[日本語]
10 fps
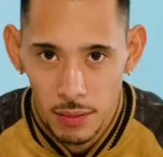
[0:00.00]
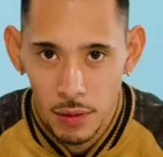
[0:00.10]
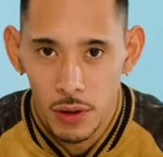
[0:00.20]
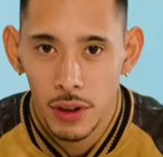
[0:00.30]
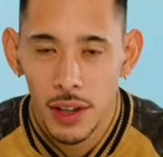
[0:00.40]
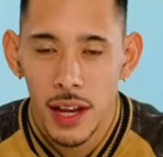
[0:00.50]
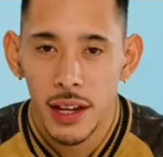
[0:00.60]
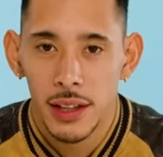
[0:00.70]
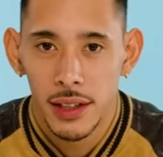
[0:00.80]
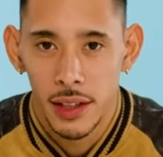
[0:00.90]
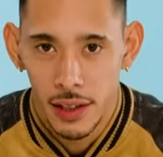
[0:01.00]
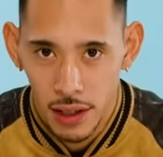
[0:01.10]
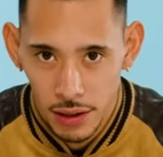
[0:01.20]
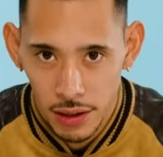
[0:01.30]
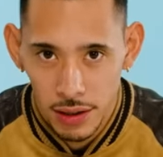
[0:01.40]
僕の10
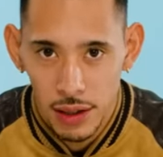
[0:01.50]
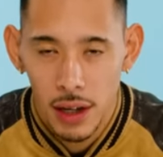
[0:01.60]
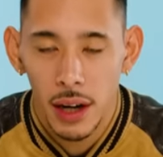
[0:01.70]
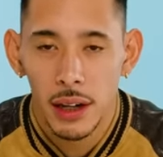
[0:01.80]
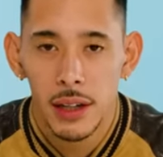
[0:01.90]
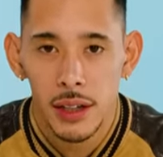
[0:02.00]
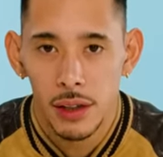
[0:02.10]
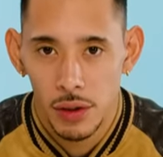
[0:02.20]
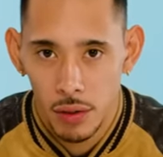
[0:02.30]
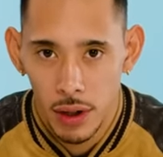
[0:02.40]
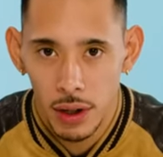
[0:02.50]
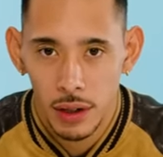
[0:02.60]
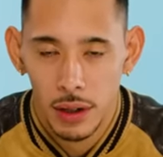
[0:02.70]
エッセンシャルズいかがでしたでしょうか